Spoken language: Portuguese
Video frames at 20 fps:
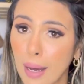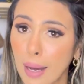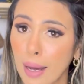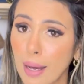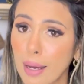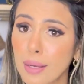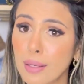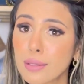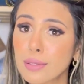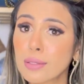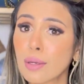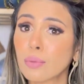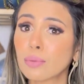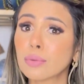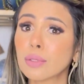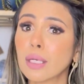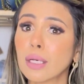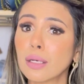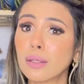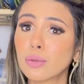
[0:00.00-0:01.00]
Mas é um
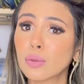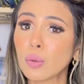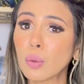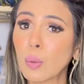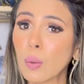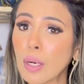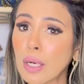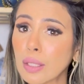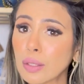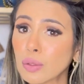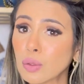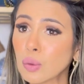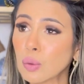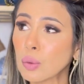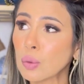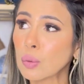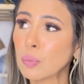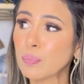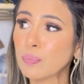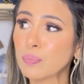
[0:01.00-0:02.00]
tanto
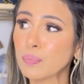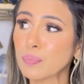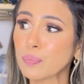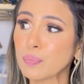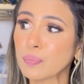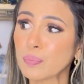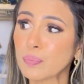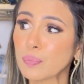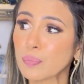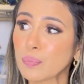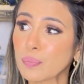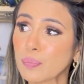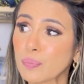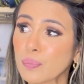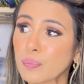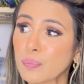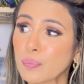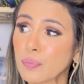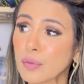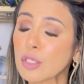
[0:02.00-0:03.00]
quanto
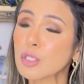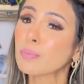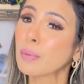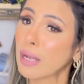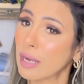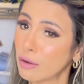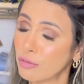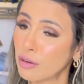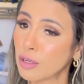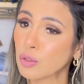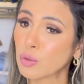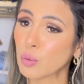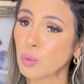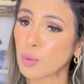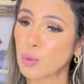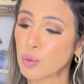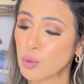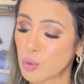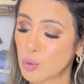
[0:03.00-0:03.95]
falhafatoso.